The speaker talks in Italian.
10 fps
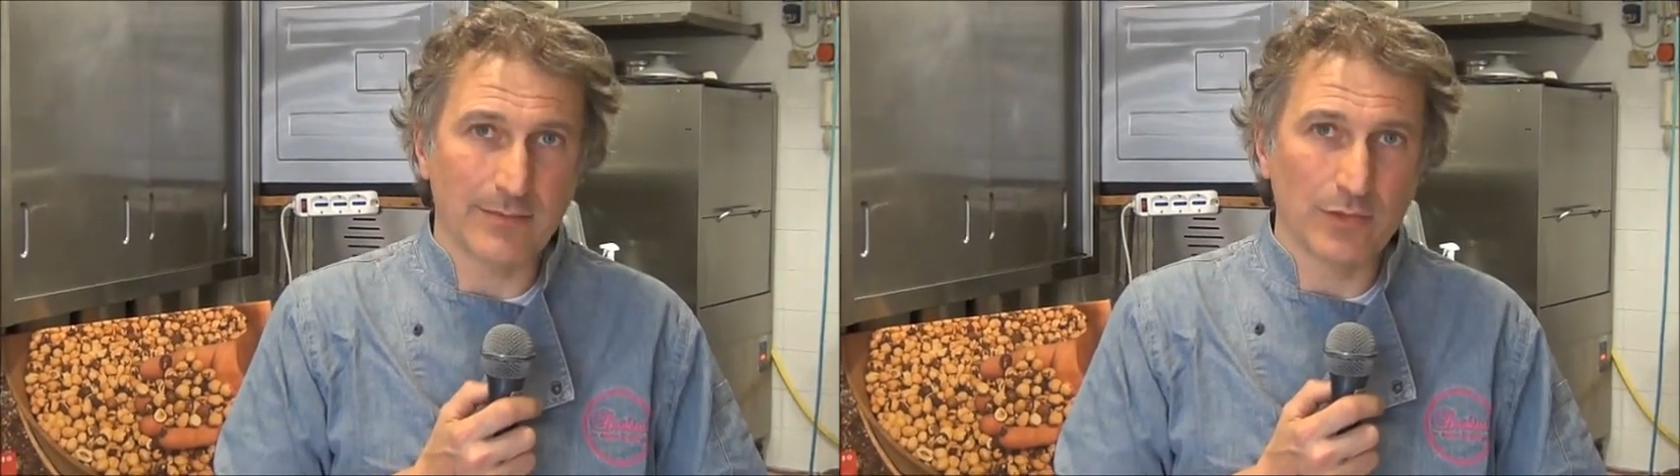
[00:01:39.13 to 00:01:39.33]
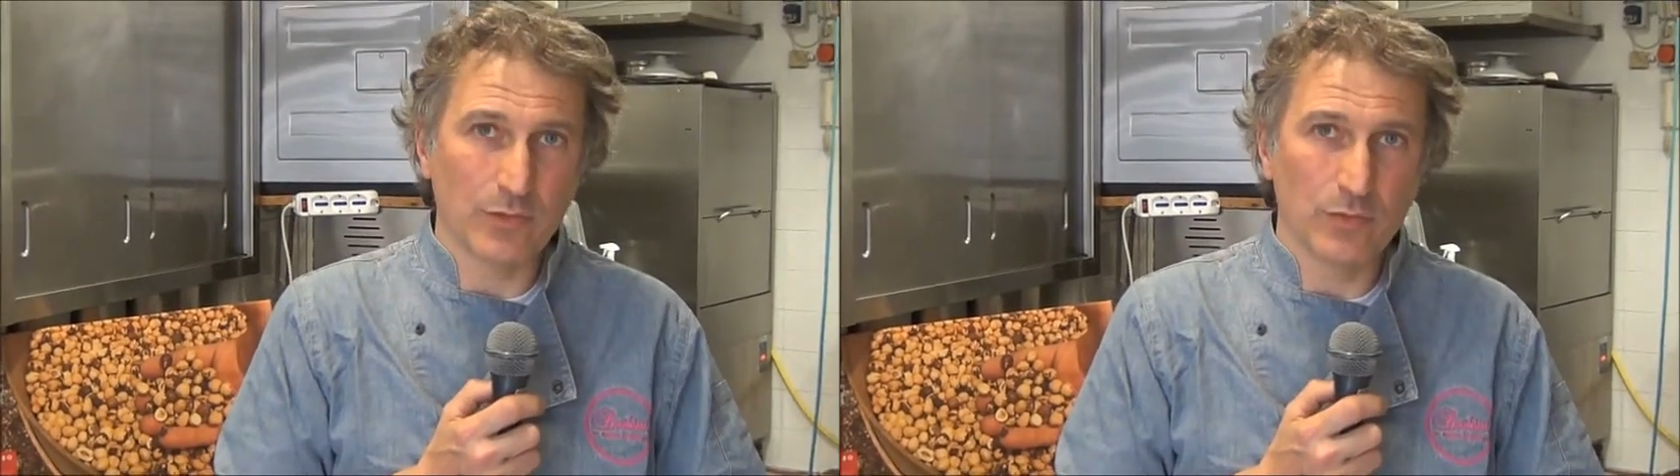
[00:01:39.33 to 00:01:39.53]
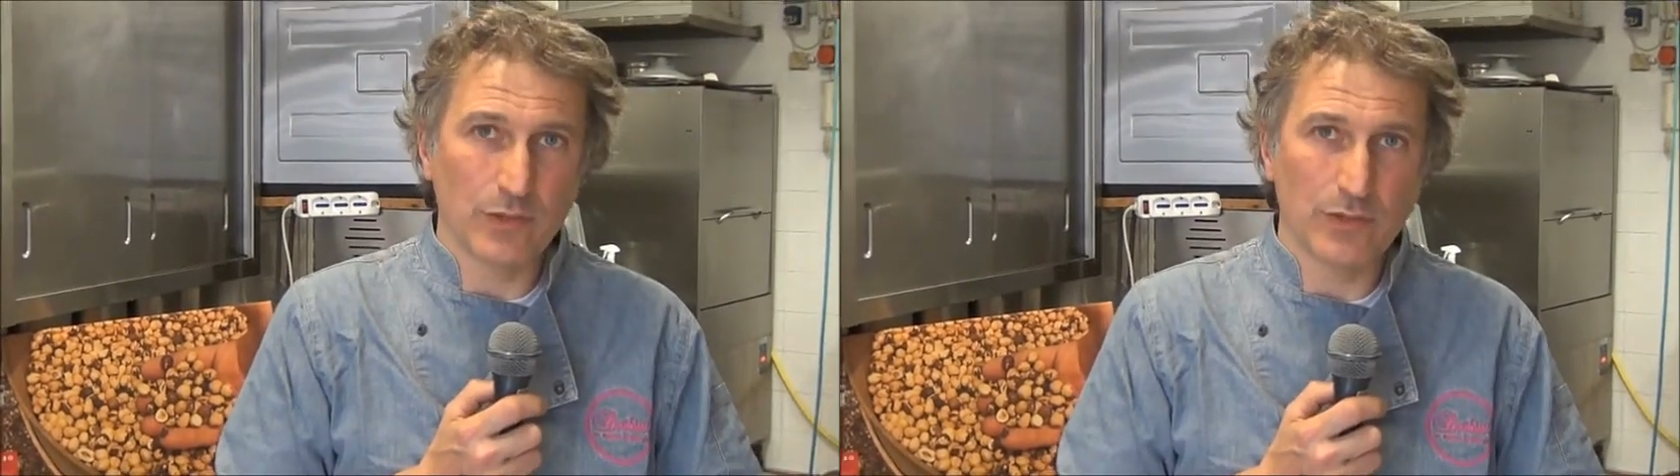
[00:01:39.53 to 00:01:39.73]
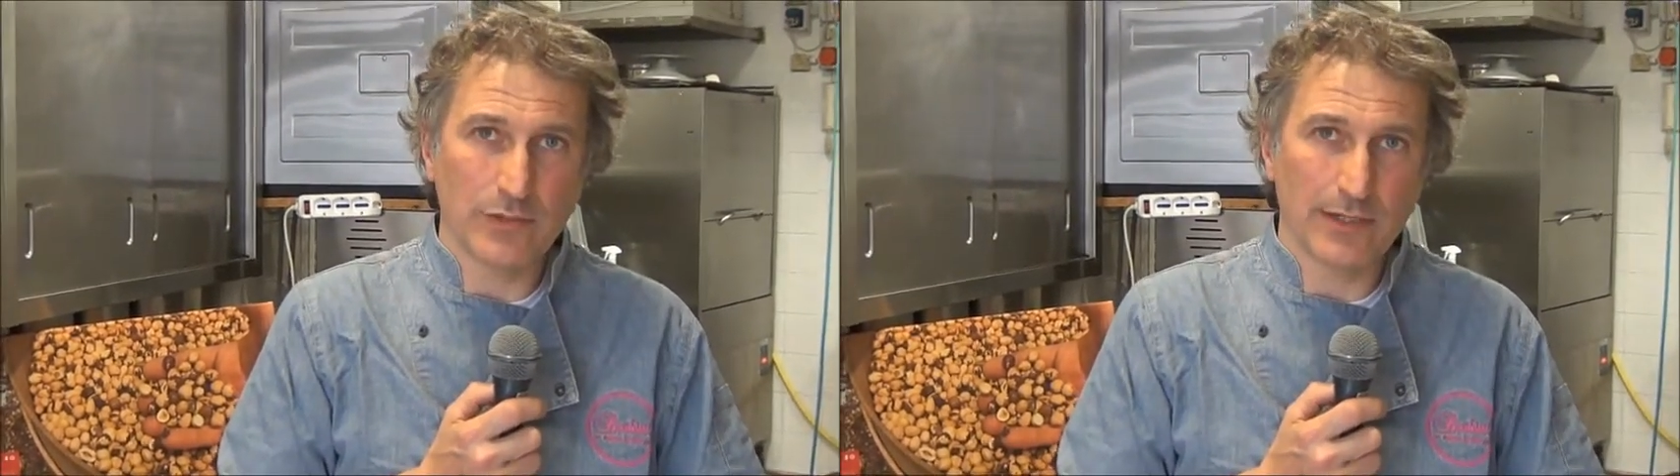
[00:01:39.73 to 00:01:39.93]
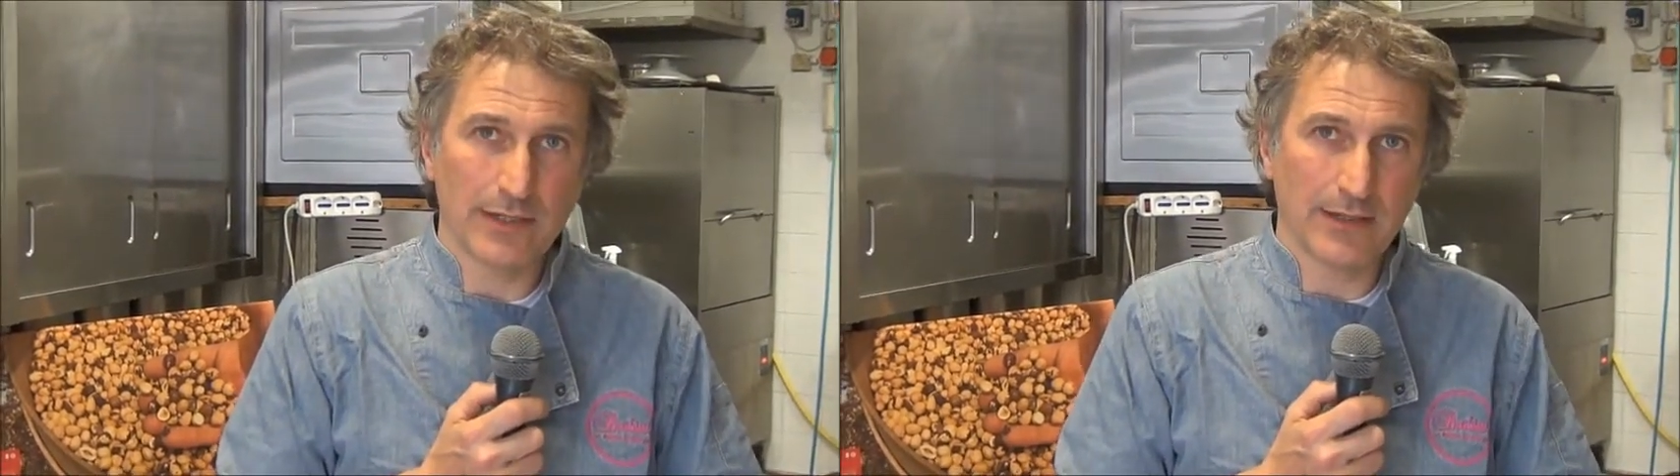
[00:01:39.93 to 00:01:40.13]
almeno due
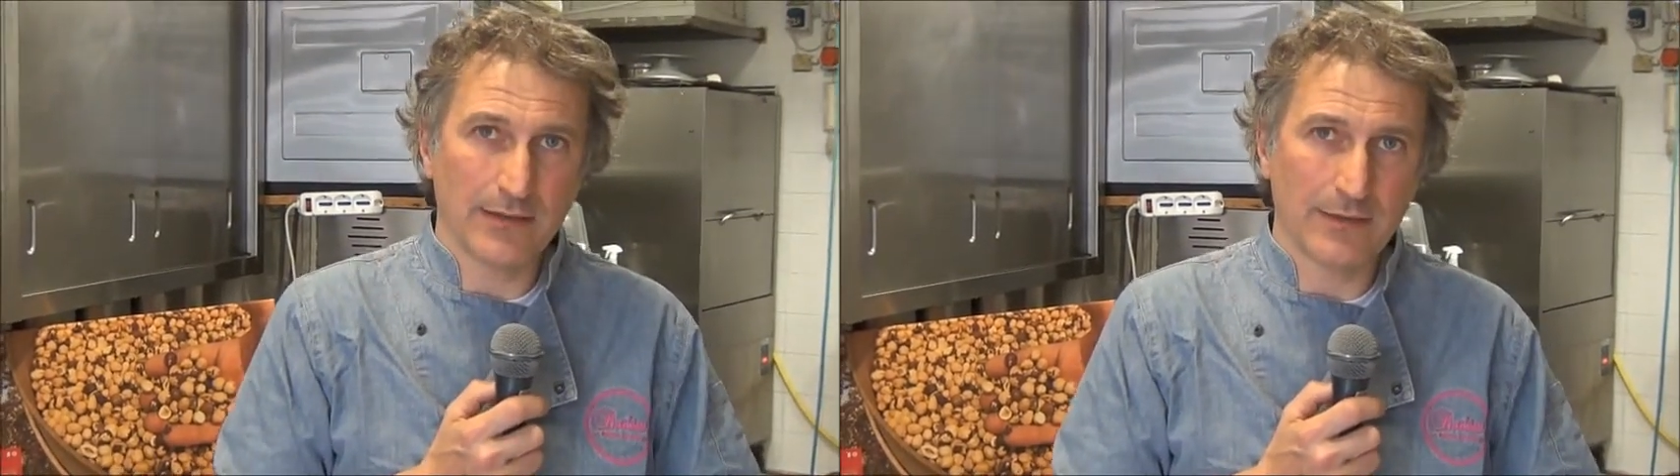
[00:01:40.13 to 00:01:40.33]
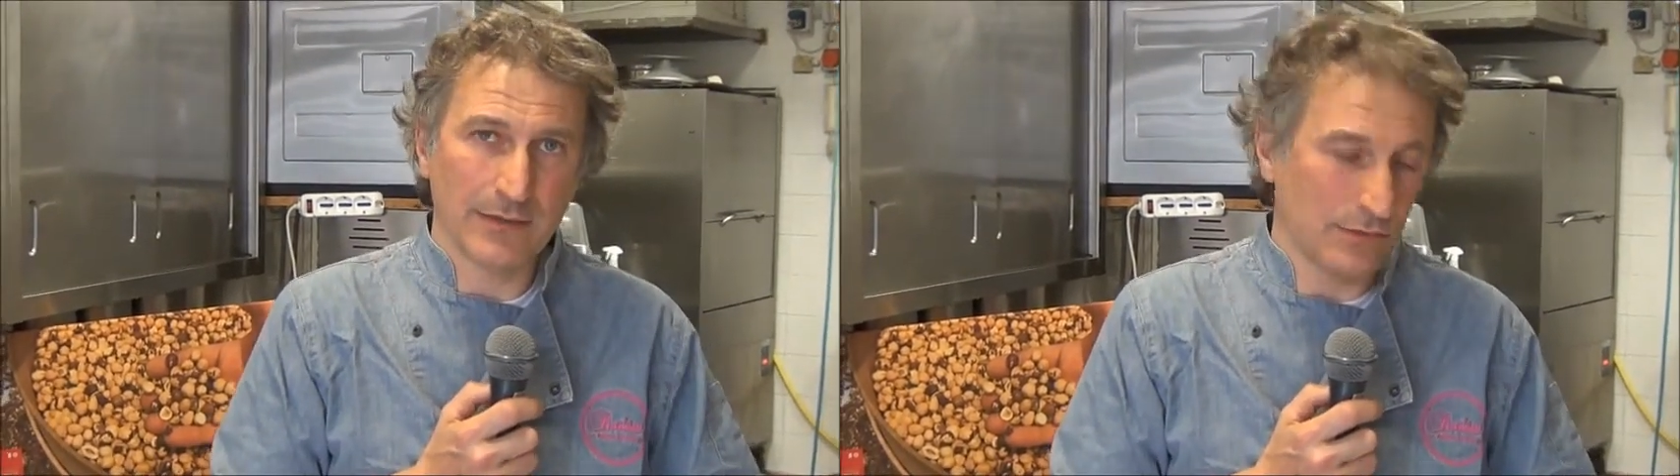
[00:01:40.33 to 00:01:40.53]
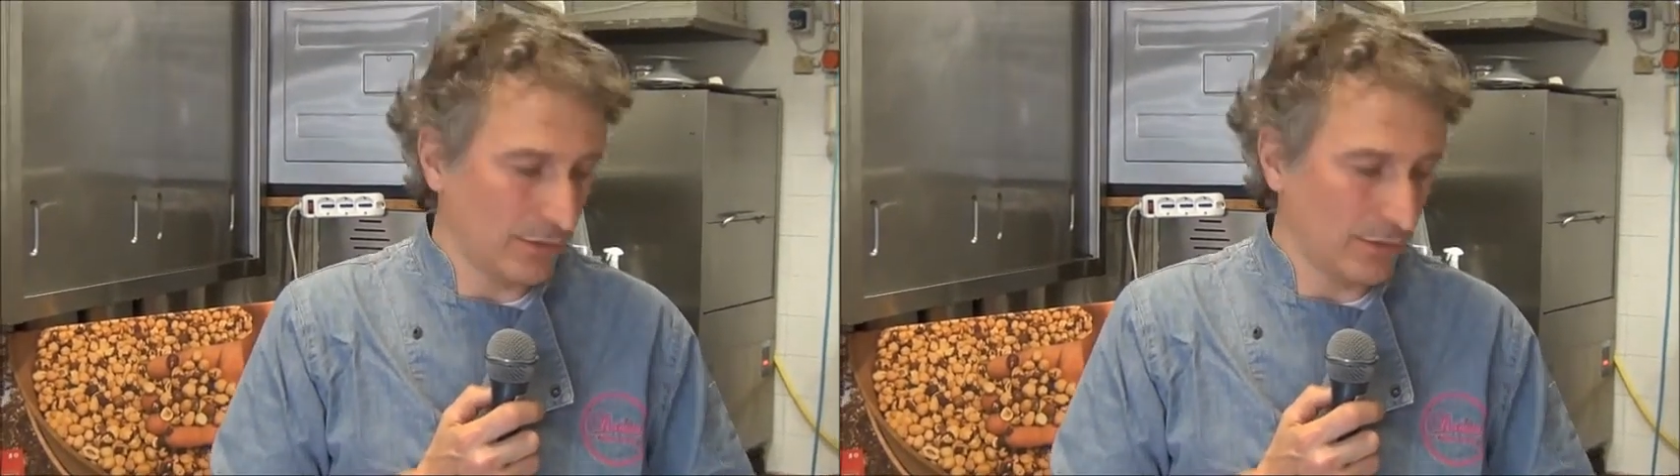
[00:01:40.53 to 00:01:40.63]
ore in,